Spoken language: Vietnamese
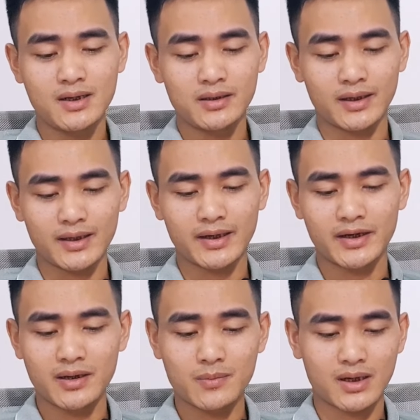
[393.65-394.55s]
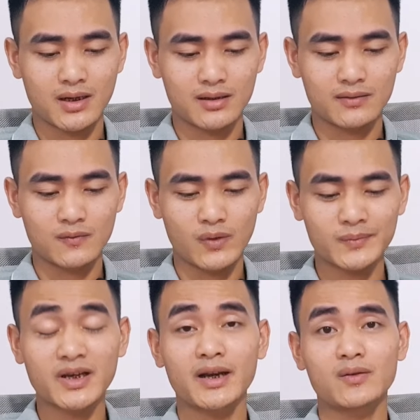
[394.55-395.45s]
thì cái này khi mà
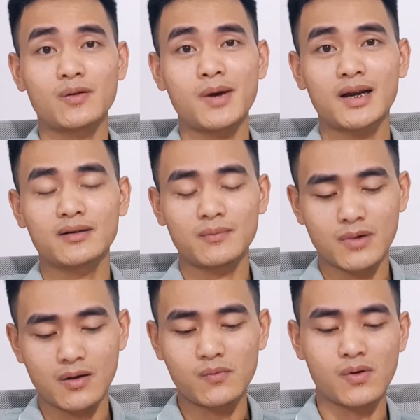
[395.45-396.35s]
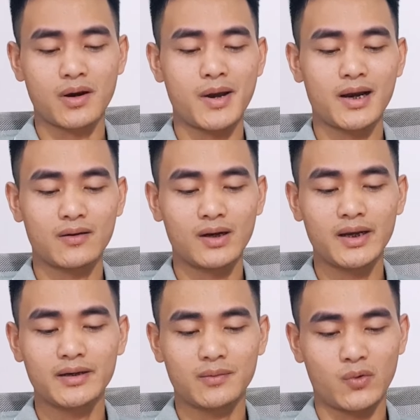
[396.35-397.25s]
website của các bạn blog của các bạn nó
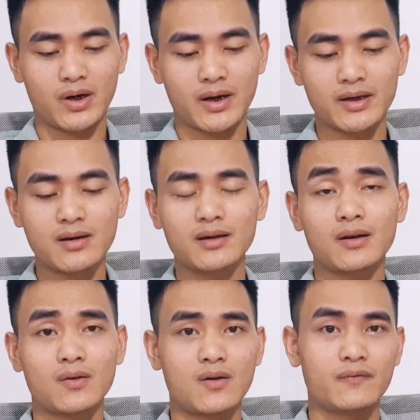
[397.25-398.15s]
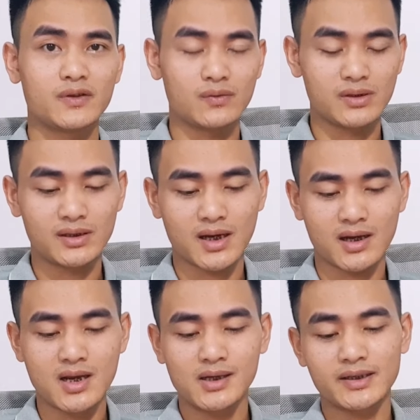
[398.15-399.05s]
lên được một cái ngưỡng nào đó ví dụ như
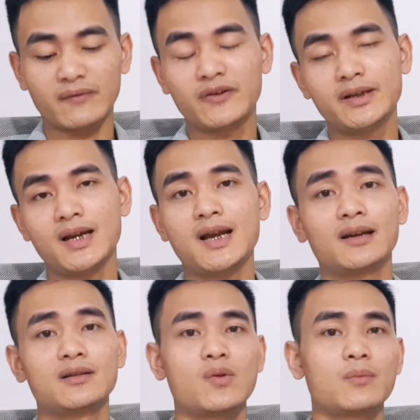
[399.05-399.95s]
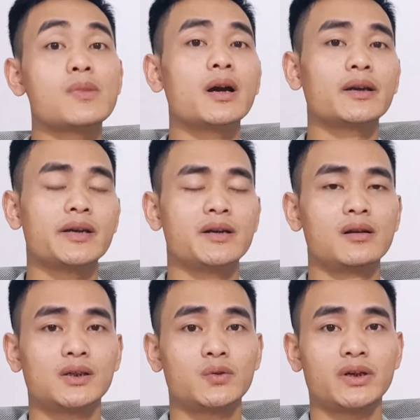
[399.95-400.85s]
là traffic đã đạt được khoảng 10.000
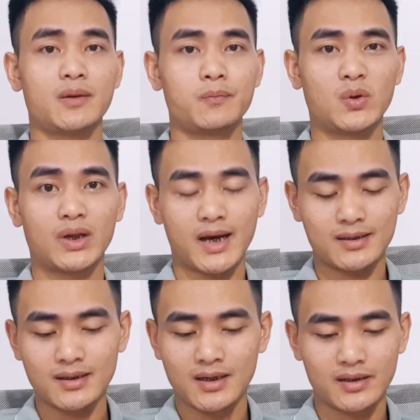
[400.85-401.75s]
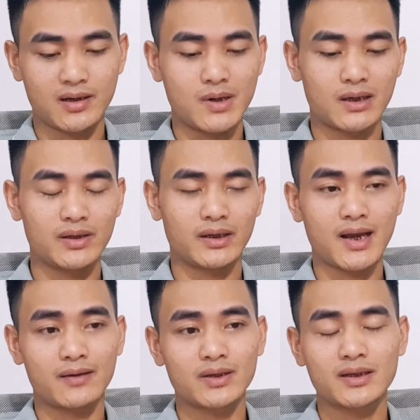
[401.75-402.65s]
lượt truy cập một tháng thì các bạn có thể
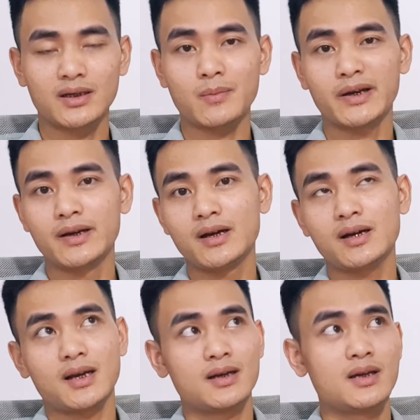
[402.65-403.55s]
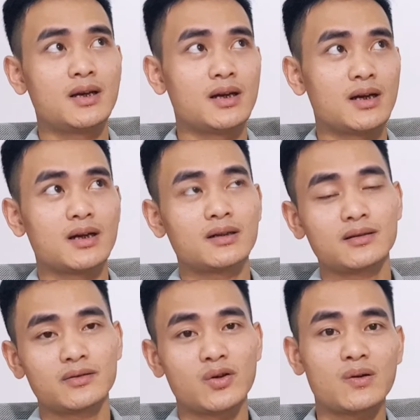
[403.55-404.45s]
tạo ra những cái banner là Ờ,
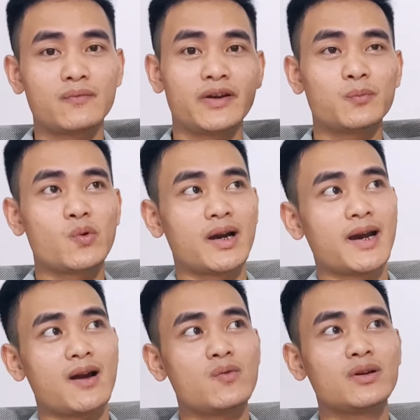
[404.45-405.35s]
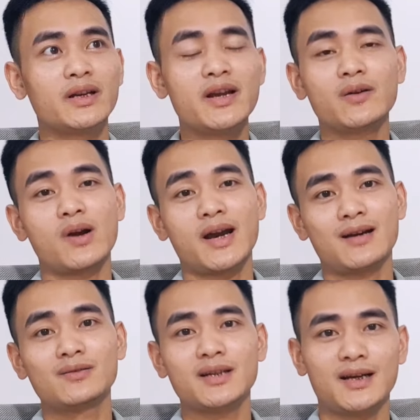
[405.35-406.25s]
cho phép quảng cáo liên hệ quảng
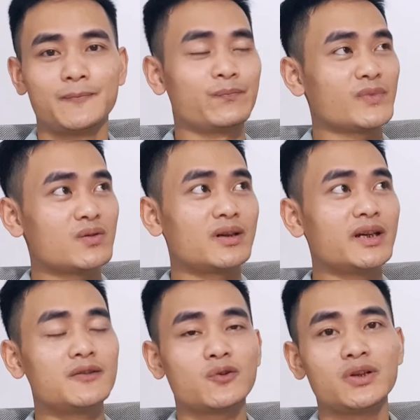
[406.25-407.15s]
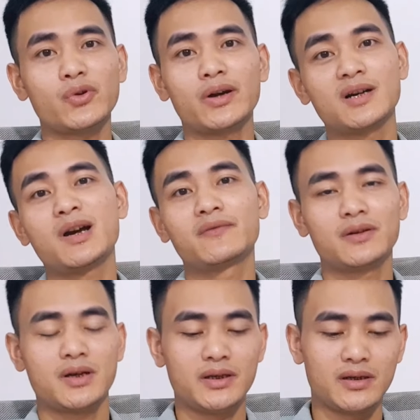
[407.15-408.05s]
cáo chẳng hạn rồi ghi số điện thoại của các bạn
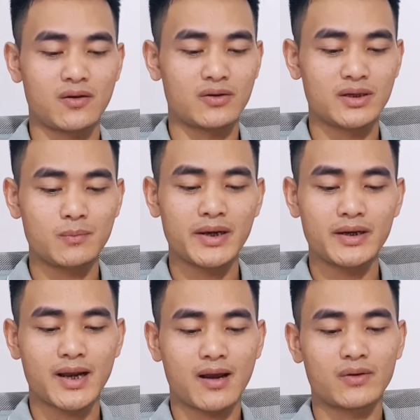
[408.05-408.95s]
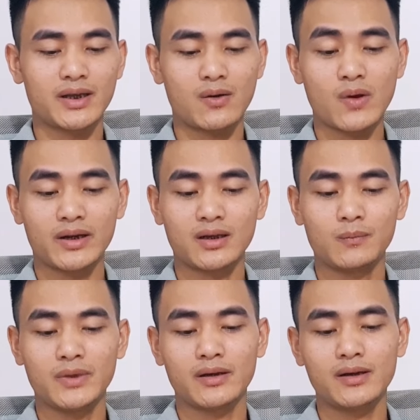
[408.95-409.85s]
vào đấy thì có những bên nào người ta quan
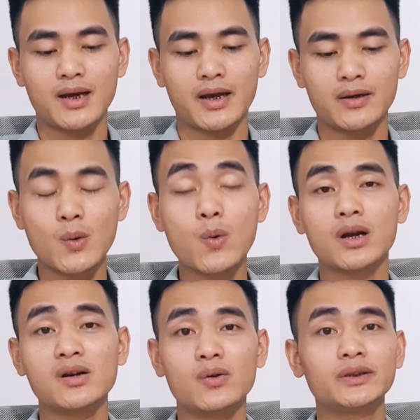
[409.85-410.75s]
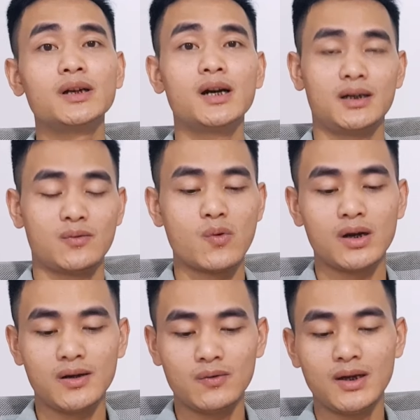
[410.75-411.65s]
tâm đến cái nguồn đối tượng
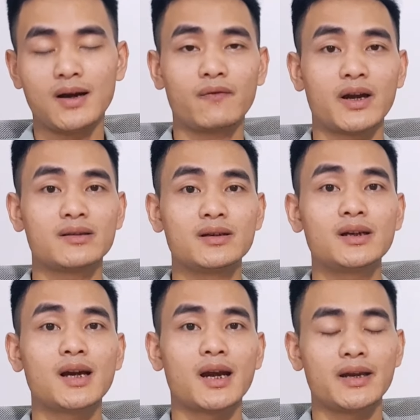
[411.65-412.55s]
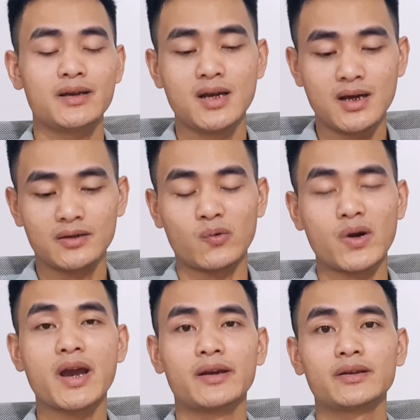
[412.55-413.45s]
nguồn lưu lượng và những cái chủ
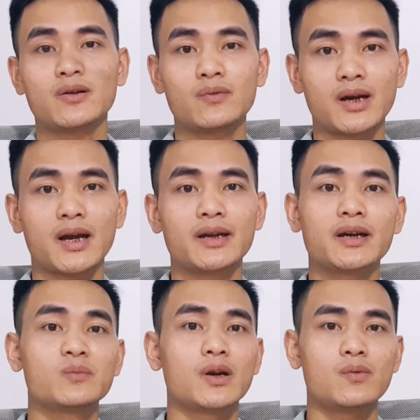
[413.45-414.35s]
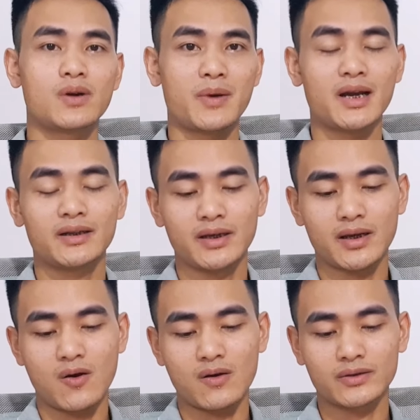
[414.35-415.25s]
đề trong cái kênh blog của các bạn
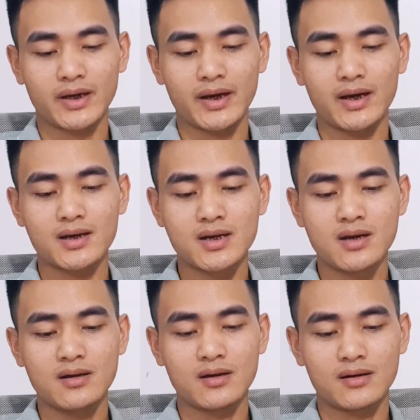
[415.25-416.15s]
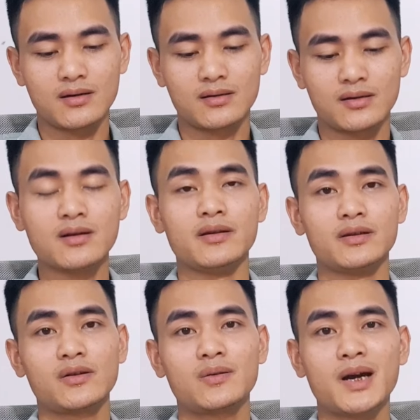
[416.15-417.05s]
thì họ sẽ uh,
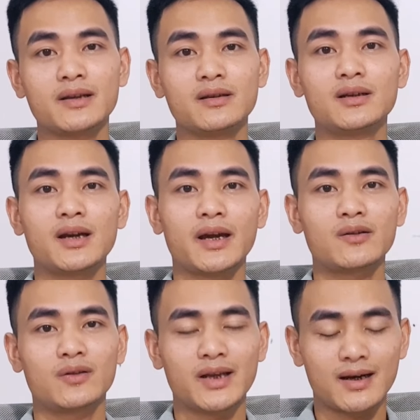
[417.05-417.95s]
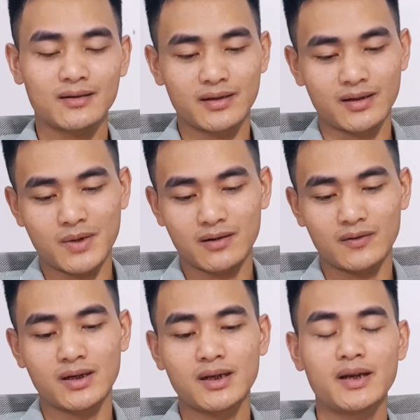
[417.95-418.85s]
gửi cho các bạn những cái contact để các bạn
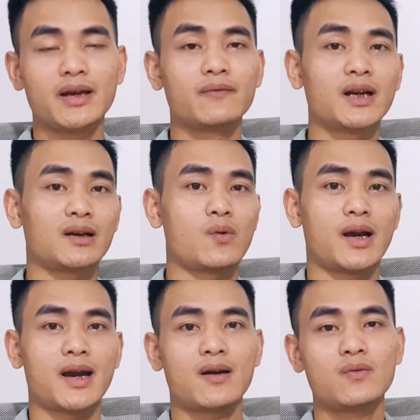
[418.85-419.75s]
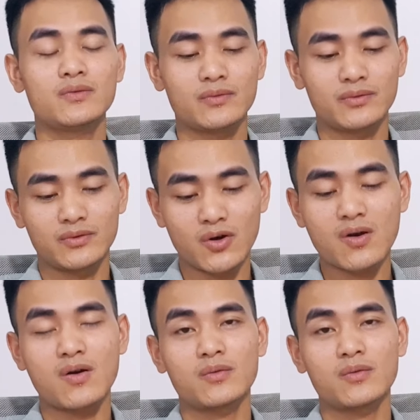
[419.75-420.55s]
có thể liên hệ và đặt quảng cáo cho